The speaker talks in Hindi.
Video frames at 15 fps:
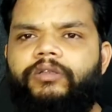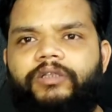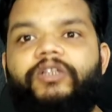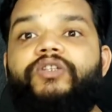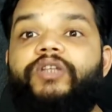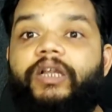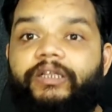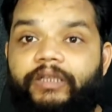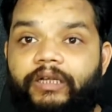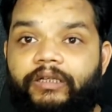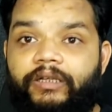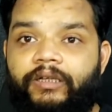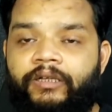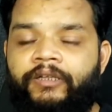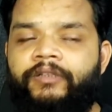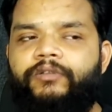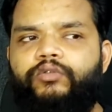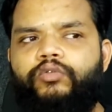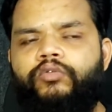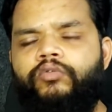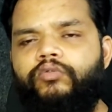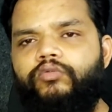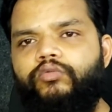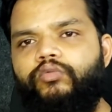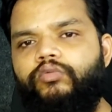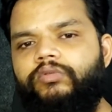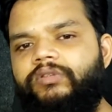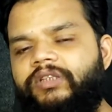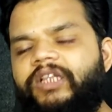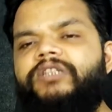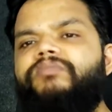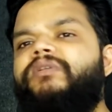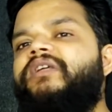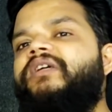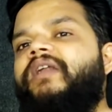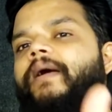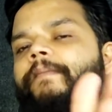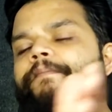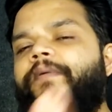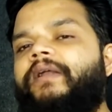तीन चार साल का है तो दस मिलीग्राम